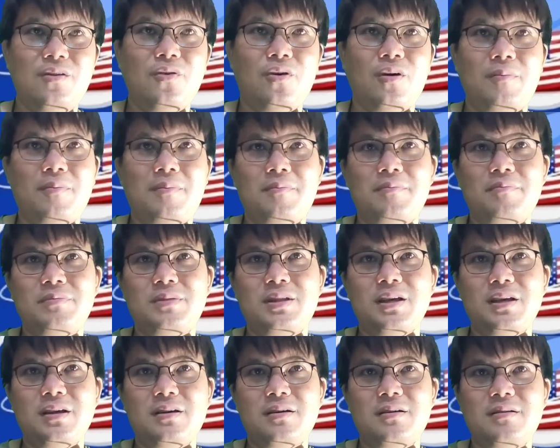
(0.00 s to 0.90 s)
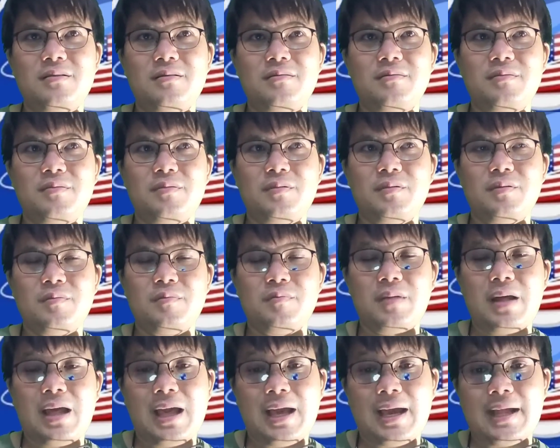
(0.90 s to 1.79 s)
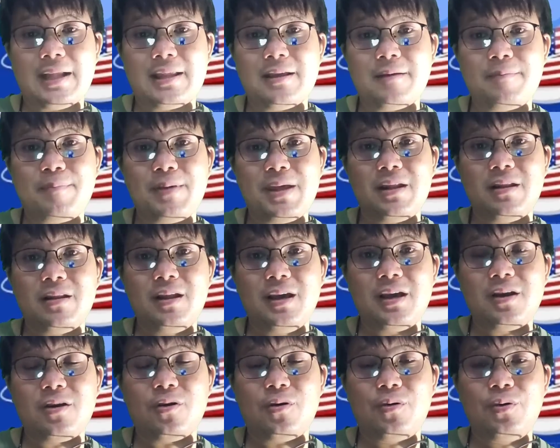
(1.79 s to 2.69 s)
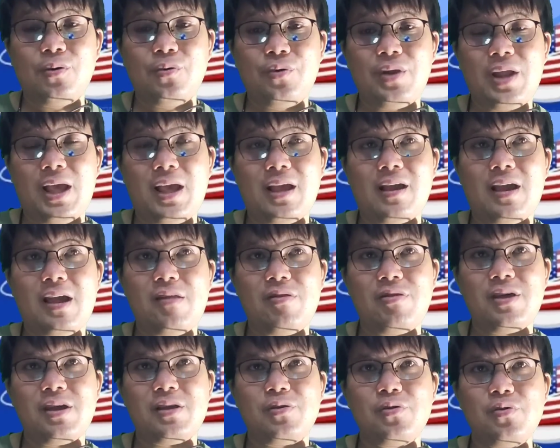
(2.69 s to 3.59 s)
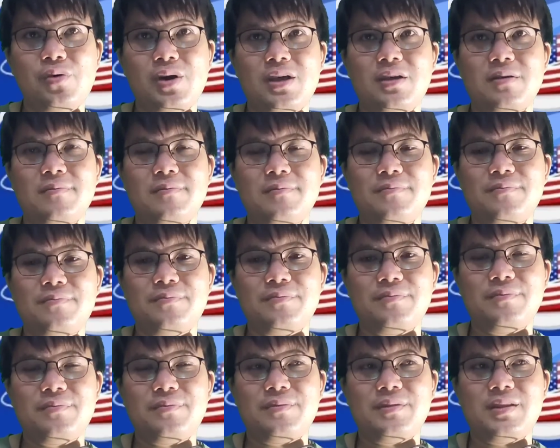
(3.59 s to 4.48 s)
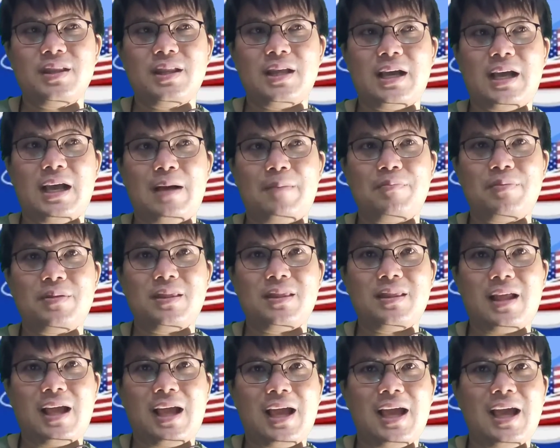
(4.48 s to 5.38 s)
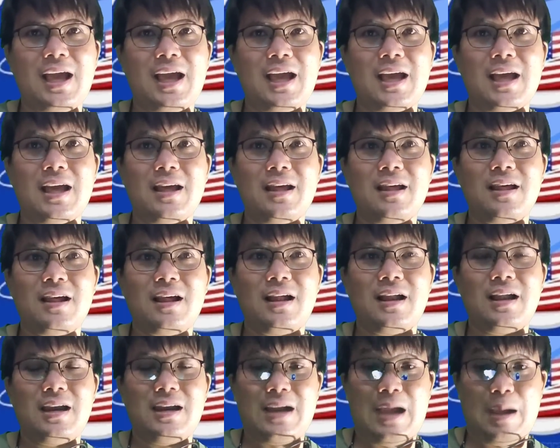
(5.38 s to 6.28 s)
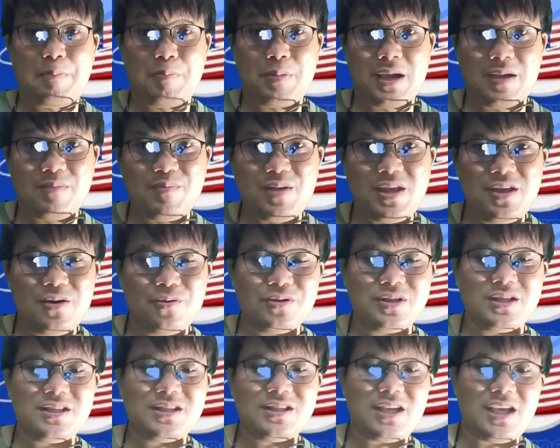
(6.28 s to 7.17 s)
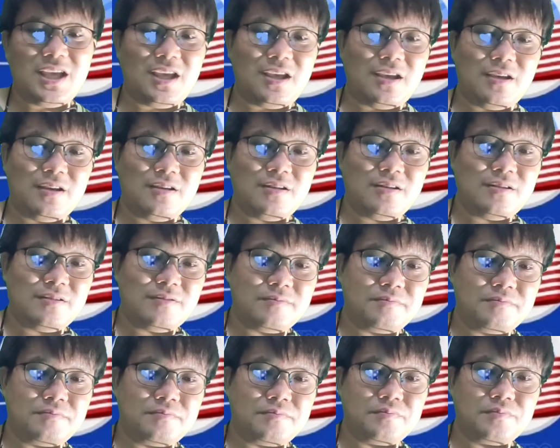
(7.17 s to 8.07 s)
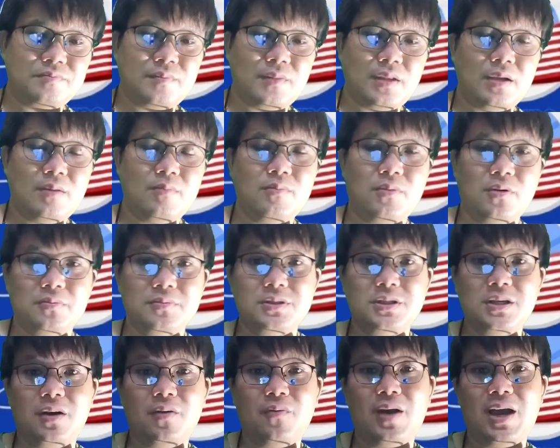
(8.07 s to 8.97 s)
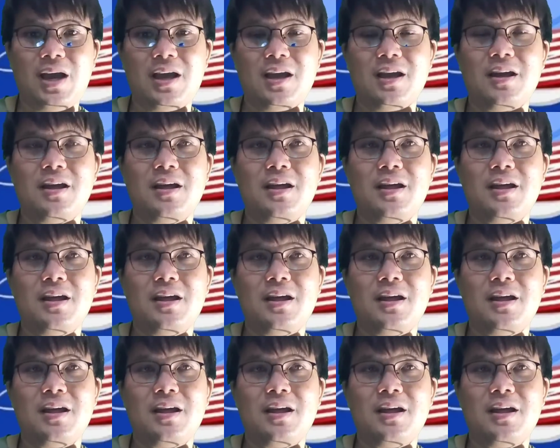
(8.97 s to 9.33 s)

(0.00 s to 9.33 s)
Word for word: รวมถึงอาจจะเป็นเรื่องของ Luna Classic ด้วยนะครับถ้ารับกันไม่อยู่จริงๆผมเชื่อว่า